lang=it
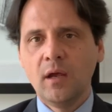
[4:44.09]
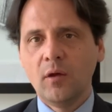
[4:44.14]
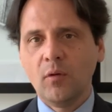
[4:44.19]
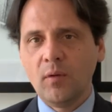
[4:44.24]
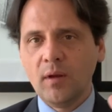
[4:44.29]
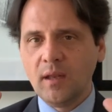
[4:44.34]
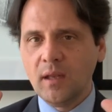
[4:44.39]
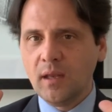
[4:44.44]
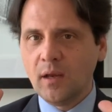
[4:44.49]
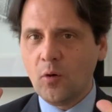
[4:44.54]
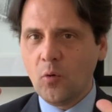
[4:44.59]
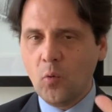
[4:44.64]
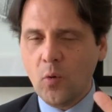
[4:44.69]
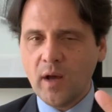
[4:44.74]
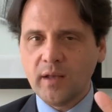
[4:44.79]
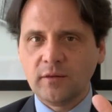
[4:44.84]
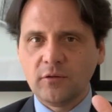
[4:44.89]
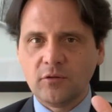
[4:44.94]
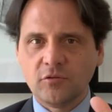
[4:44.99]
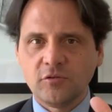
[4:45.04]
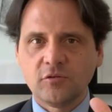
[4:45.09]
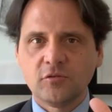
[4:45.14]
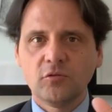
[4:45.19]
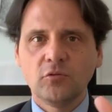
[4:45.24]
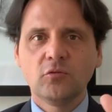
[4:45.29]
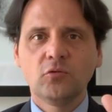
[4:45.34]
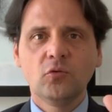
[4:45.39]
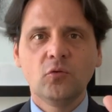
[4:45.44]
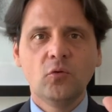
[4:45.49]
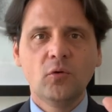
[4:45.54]
Quindi quattro
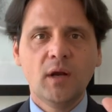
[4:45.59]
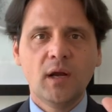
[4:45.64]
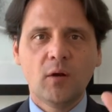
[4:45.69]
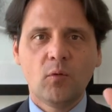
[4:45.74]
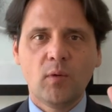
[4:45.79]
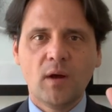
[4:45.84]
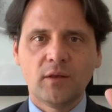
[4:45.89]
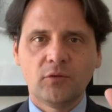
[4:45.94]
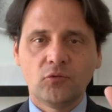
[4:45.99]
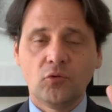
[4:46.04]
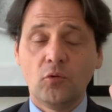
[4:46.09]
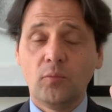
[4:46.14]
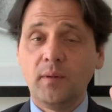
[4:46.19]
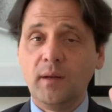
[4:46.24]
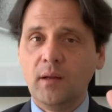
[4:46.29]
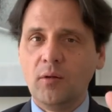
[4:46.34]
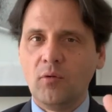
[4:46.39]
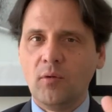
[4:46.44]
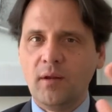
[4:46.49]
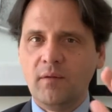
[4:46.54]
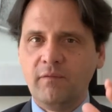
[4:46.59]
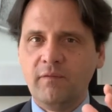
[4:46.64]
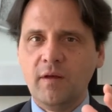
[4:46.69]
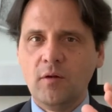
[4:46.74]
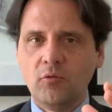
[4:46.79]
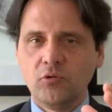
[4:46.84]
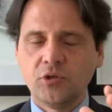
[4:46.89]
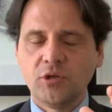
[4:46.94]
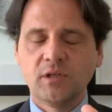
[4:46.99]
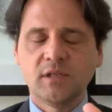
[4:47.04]
strutture, quattro pillole
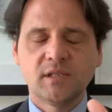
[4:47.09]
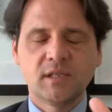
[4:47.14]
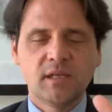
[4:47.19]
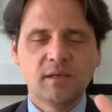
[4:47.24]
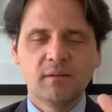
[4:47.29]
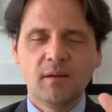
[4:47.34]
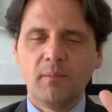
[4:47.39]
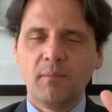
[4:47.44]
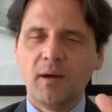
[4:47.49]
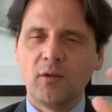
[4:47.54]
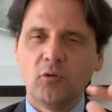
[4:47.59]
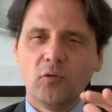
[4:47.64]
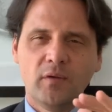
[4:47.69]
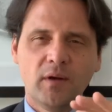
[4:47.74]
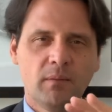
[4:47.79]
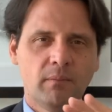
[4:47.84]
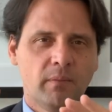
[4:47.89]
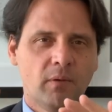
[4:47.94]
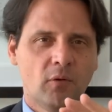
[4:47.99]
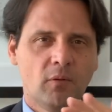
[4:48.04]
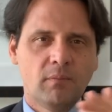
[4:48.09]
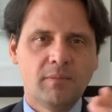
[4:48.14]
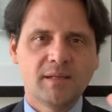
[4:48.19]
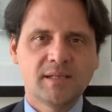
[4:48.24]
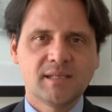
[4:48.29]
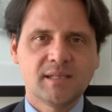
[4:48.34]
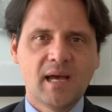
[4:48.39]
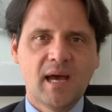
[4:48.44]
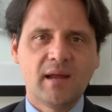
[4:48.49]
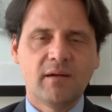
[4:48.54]
velocissime, ma dovrebbero
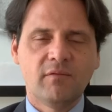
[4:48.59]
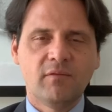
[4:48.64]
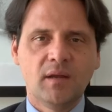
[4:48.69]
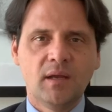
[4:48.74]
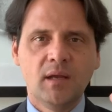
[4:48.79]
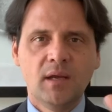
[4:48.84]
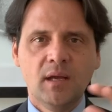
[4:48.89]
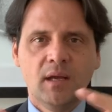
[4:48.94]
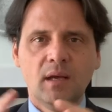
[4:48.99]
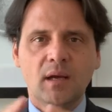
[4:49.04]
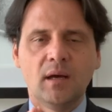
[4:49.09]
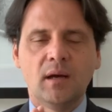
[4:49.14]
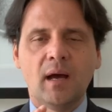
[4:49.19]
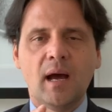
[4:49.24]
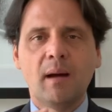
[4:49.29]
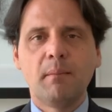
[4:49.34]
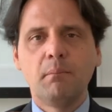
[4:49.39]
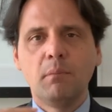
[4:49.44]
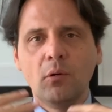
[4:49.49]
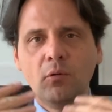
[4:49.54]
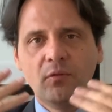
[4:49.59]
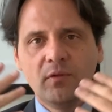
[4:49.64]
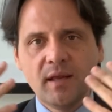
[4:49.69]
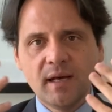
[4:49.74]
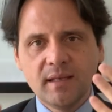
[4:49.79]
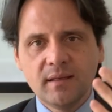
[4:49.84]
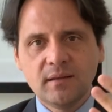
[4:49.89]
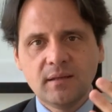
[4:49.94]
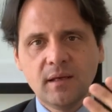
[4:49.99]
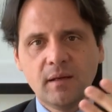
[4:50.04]
bastarvi eh,
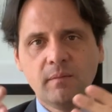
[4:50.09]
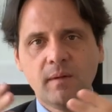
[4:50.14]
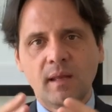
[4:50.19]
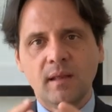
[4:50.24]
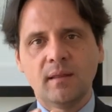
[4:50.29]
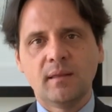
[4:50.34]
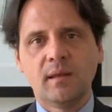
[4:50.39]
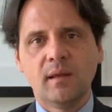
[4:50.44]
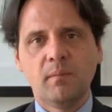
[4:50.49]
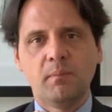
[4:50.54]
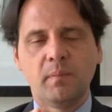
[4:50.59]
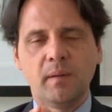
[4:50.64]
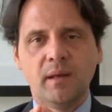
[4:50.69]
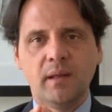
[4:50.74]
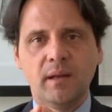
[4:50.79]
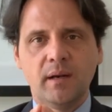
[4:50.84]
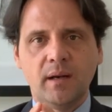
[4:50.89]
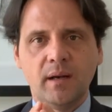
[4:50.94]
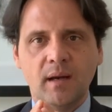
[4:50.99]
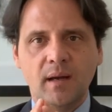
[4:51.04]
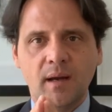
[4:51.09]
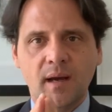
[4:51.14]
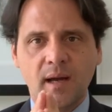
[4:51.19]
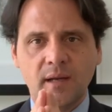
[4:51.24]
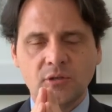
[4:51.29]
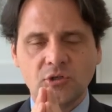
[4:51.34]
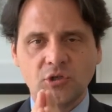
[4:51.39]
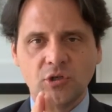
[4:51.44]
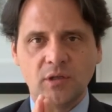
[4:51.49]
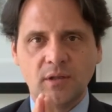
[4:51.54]
abbondantemente per eh,
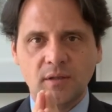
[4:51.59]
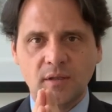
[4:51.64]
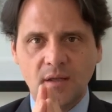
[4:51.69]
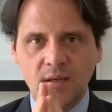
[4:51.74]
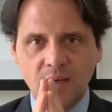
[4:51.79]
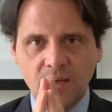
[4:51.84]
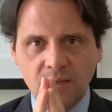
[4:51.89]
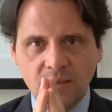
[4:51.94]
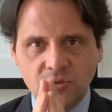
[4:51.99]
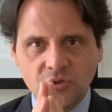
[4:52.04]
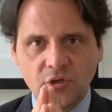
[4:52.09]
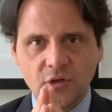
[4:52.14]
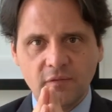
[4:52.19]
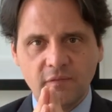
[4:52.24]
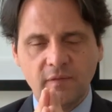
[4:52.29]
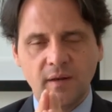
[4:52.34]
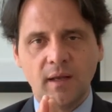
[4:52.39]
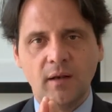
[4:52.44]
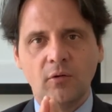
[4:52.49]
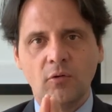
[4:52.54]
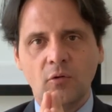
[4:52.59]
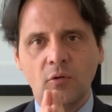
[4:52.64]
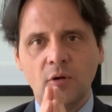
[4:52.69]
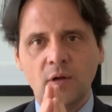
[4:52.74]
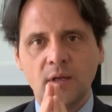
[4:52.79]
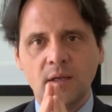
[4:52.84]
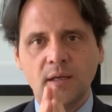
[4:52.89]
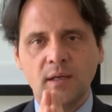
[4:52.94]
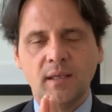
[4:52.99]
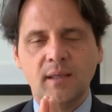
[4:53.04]
accendere il cervello
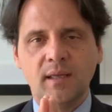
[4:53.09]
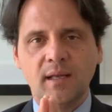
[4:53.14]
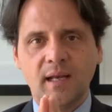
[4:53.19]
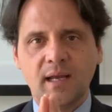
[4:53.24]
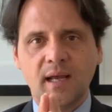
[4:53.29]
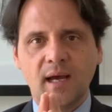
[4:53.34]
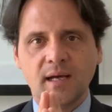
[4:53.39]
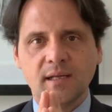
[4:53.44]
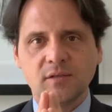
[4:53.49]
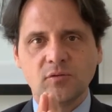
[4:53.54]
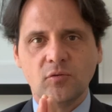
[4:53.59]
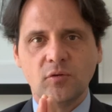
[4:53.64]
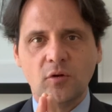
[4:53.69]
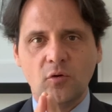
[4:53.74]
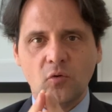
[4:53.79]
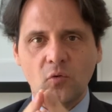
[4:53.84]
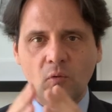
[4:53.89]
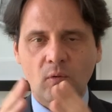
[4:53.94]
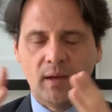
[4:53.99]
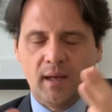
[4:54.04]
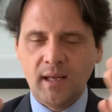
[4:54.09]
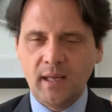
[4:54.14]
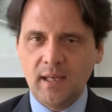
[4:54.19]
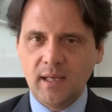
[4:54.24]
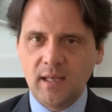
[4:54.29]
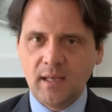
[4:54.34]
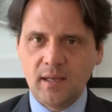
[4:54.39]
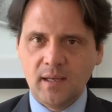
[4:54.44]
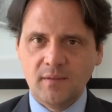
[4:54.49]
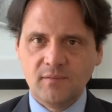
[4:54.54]
nel caso in
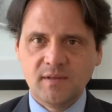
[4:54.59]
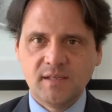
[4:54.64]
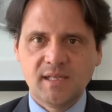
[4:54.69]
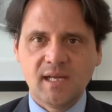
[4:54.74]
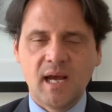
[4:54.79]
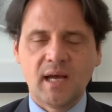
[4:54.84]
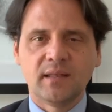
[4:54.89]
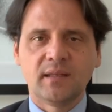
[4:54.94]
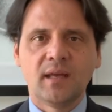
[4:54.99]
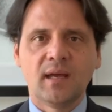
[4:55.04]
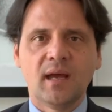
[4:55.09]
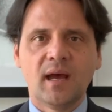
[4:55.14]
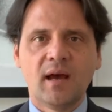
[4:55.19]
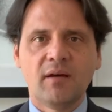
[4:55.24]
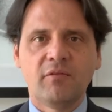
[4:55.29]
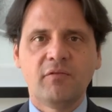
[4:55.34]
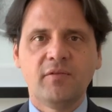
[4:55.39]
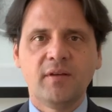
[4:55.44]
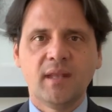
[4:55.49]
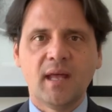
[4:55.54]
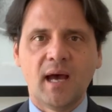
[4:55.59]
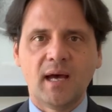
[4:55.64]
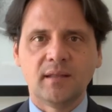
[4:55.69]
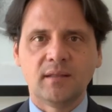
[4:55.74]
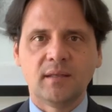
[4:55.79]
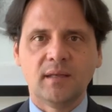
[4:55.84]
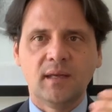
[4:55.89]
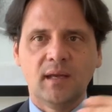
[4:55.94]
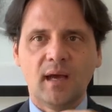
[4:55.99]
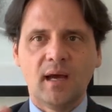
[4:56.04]
cui eh, vi siate
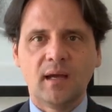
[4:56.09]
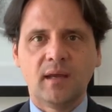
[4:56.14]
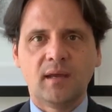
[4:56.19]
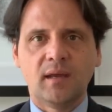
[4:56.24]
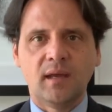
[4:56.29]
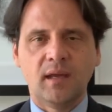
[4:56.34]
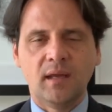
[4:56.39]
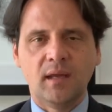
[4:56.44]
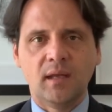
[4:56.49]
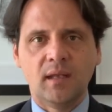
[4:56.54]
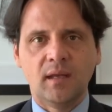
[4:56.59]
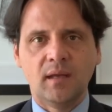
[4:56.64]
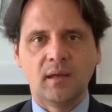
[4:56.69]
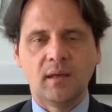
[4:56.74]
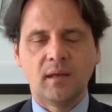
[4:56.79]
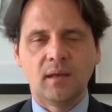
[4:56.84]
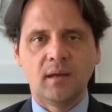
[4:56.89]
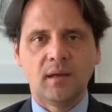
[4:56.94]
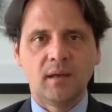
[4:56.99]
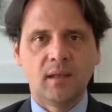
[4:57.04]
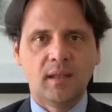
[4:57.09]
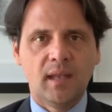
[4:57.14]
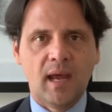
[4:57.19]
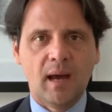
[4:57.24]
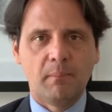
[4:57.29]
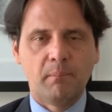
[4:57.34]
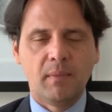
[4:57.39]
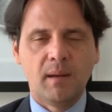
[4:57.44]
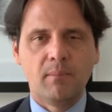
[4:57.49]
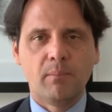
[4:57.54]
affidati a chi eh, ne
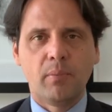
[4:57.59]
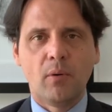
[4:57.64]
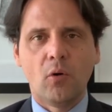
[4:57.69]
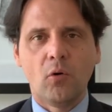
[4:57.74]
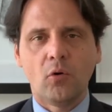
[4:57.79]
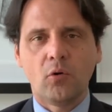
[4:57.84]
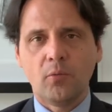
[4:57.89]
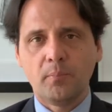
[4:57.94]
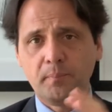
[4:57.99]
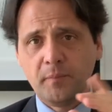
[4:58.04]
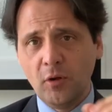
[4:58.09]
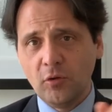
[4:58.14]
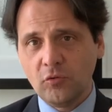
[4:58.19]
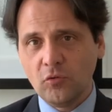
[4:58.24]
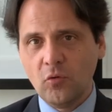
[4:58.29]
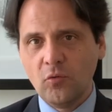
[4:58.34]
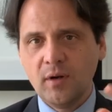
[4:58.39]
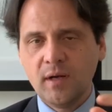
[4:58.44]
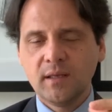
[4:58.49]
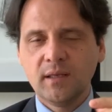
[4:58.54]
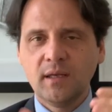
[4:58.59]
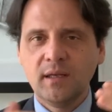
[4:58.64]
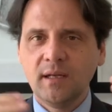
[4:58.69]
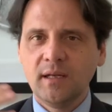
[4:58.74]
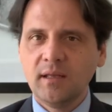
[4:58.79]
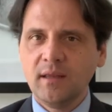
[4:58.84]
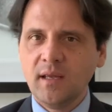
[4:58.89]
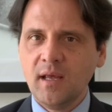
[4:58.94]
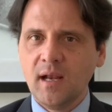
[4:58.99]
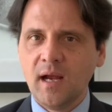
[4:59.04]
ha ben poco. Io sono Luca
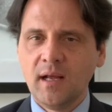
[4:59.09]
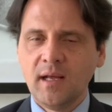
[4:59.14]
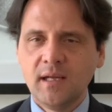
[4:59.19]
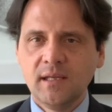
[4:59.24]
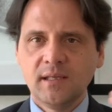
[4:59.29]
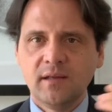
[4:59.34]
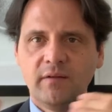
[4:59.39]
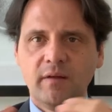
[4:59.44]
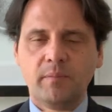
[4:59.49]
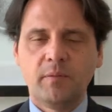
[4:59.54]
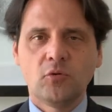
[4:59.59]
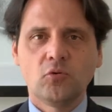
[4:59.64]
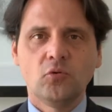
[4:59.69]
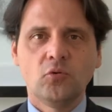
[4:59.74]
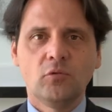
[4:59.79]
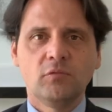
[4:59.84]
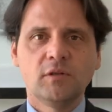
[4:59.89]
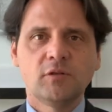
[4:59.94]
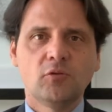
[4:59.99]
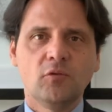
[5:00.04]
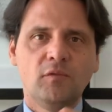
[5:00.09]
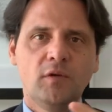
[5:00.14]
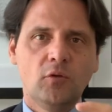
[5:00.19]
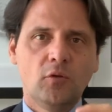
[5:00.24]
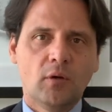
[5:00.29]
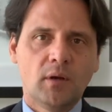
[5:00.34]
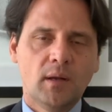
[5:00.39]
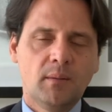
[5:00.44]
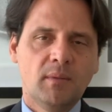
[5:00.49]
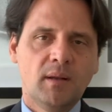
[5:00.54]
Tagliatela, se vi è piaciuto questo
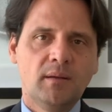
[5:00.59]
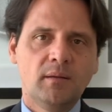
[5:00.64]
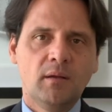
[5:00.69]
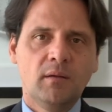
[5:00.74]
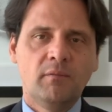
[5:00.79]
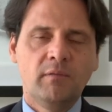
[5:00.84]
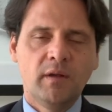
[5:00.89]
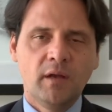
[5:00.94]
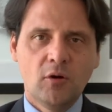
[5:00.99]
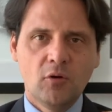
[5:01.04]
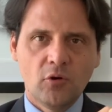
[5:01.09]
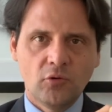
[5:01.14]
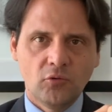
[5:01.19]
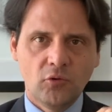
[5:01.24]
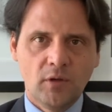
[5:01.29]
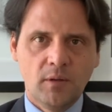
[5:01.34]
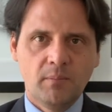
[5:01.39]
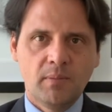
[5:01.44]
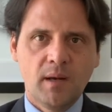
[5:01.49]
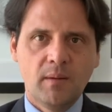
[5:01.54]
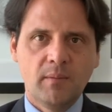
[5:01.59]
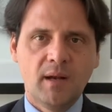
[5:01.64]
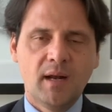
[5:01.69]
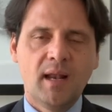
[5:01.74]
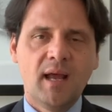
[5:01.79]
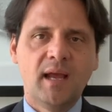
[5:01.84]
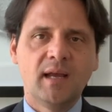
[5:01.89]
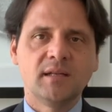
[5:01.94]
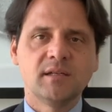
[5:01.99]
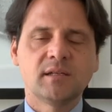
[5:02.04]
video vi ricordo di premere
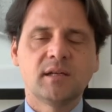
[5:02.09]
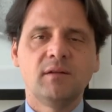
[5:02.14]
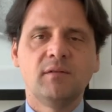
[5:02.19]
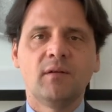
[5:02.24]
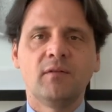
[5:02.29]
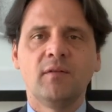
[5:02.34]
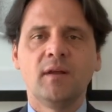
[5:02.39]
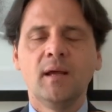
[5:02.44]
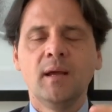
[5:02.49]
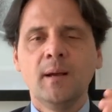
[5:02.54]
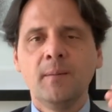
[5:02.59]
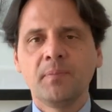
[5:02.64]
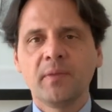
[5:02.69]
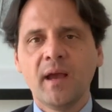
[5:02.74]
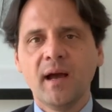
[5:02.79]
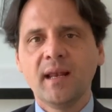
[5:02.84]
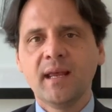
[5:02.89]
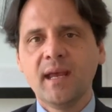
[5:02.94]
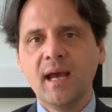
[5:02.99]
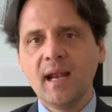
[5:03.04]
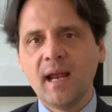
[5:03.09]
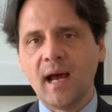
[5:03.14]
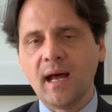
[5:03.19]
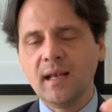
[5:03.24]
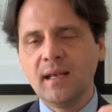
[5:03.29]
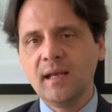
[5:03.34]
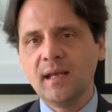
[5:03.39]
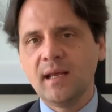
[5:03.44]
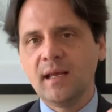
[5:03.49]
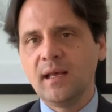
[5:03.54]
like, iscrivervi al
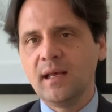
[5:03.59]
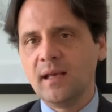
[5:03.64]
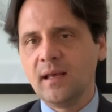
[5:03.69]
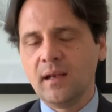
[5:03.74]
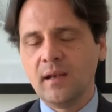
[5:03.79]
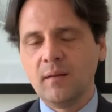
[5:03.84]
canale e